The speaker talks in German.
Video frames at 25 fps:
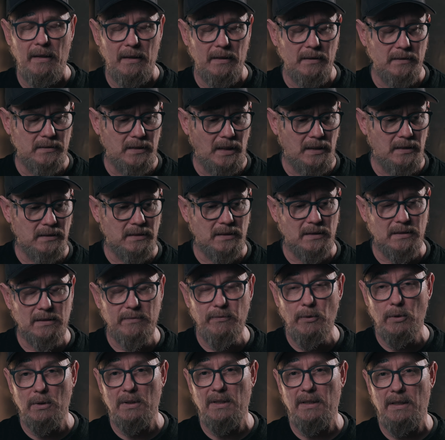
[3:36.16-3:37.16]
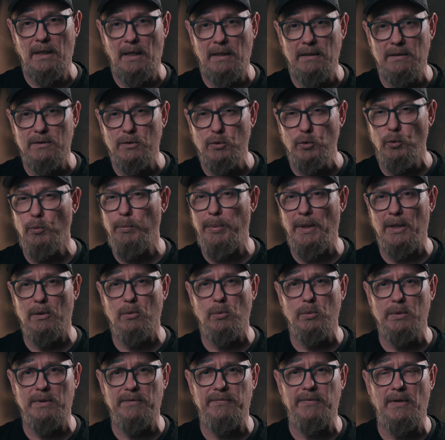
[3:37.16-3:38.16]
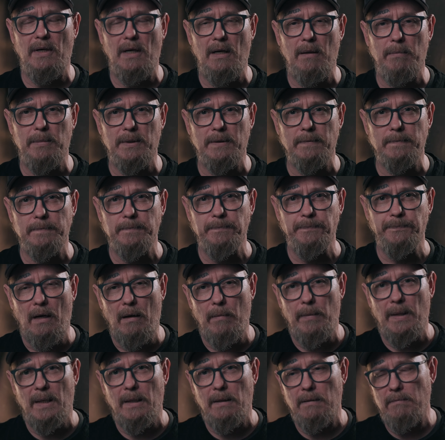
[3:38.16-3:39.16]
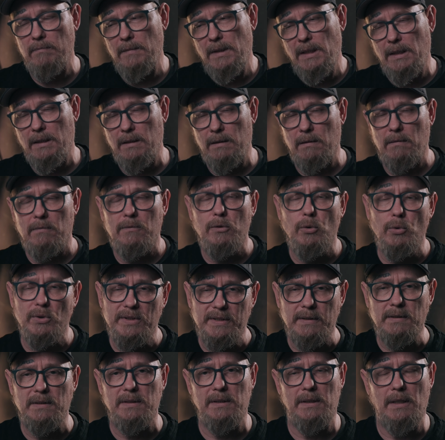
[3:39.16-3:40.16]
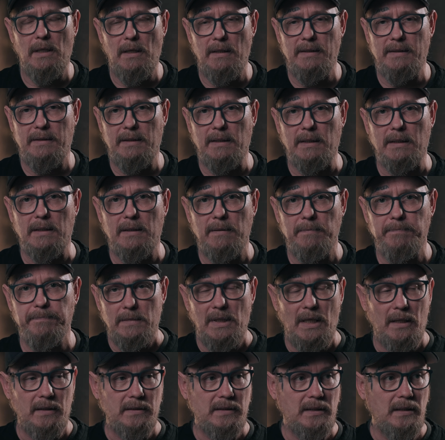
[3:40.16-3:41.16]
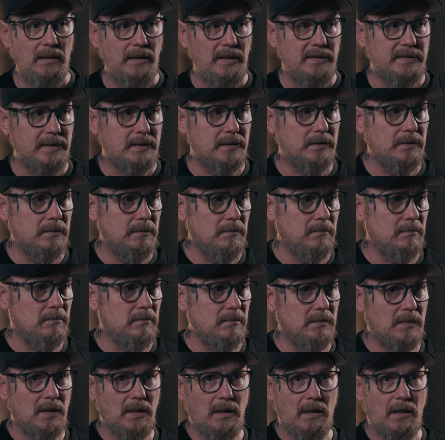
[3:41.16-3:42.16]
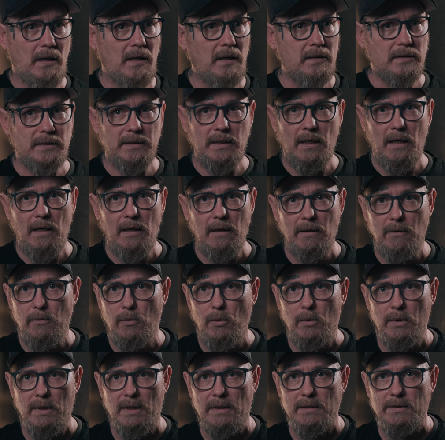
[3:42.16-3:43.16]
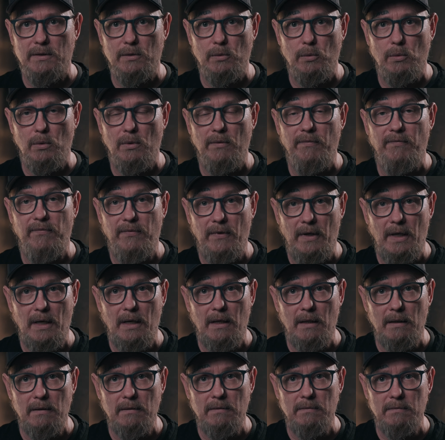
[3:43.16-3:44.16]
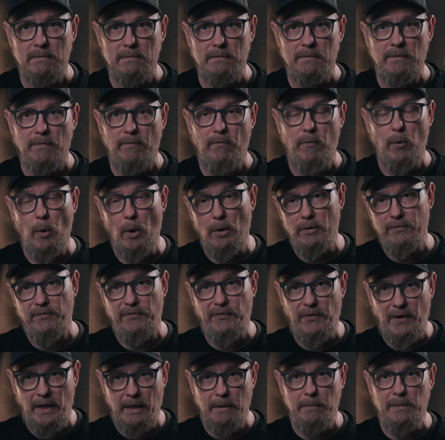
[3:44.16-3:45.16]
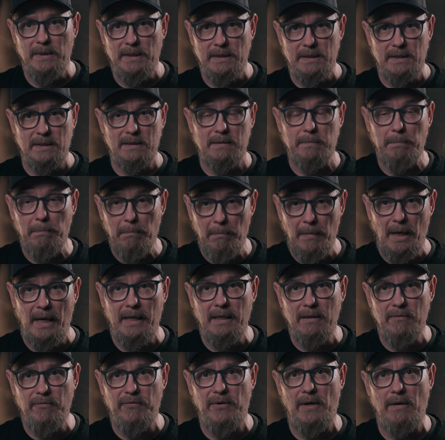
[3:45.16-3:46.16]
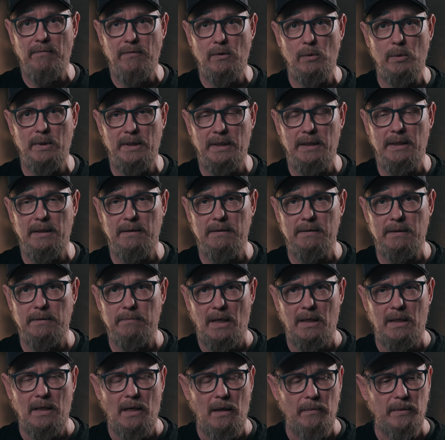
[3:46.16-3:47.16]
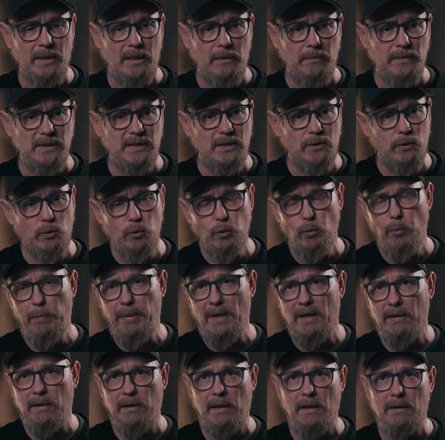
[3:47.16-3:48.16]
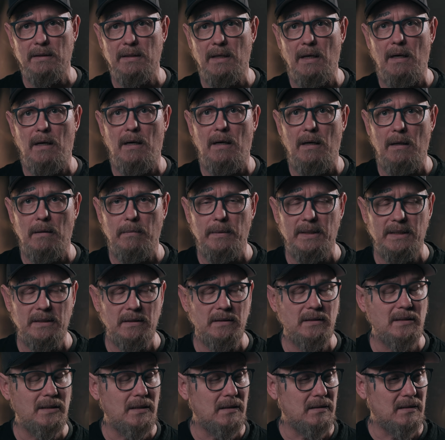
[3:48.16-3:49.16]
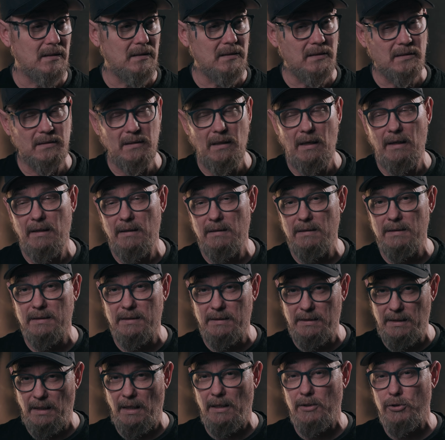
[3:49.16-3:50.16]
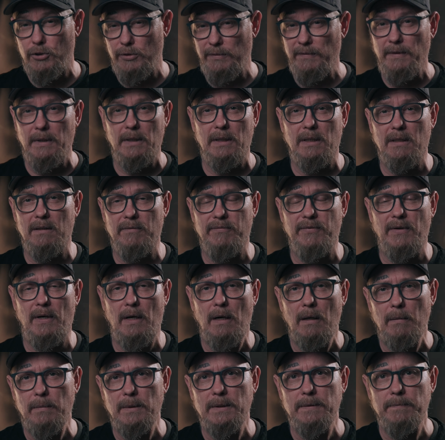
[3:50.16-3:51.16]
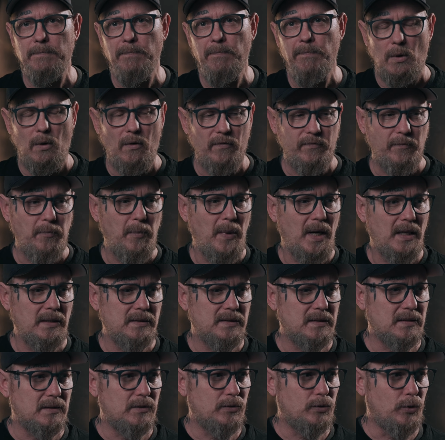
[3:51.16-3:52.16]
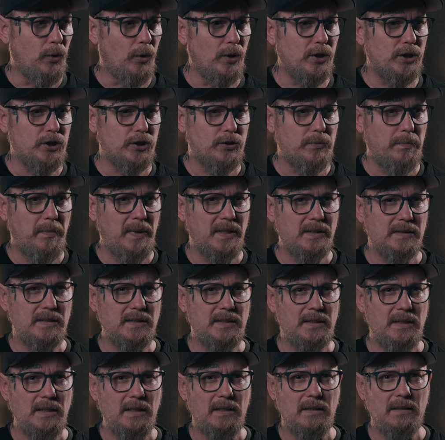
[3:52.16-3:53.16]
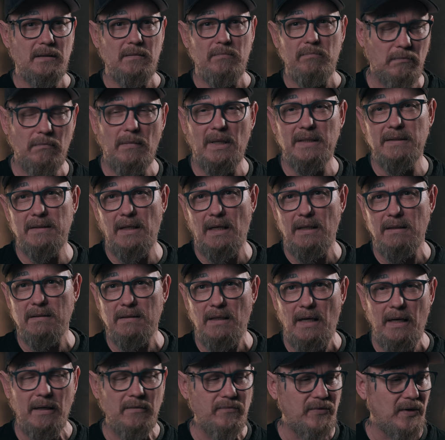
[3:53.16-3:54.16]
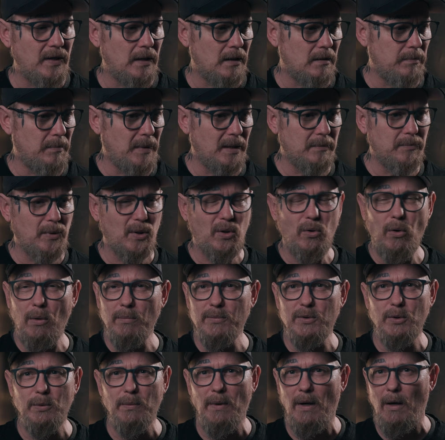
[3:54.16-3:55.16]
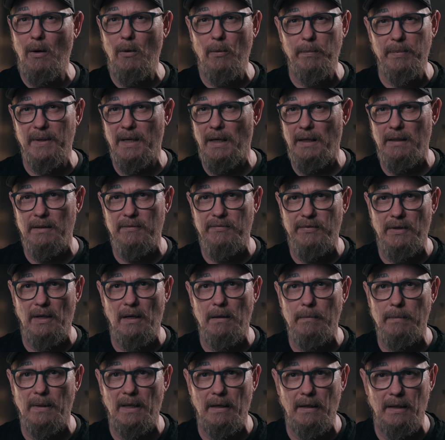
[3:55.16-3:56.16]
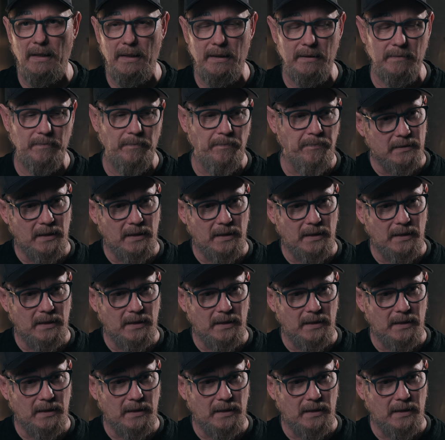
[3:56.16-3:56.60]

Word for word: Intens ist wirklich eine super gute Farbe, aber ich nutze sie halt nicht. Ja, die letzten acht Jahre oder so war World Famous mein Favorit. Ich habe damit super gern gearbeitet. Es ist eine sehr schwierige Farbe. Oftmals täuscht man sich, man denkt einfach, man bekommt überhaupt keine Farbe rein.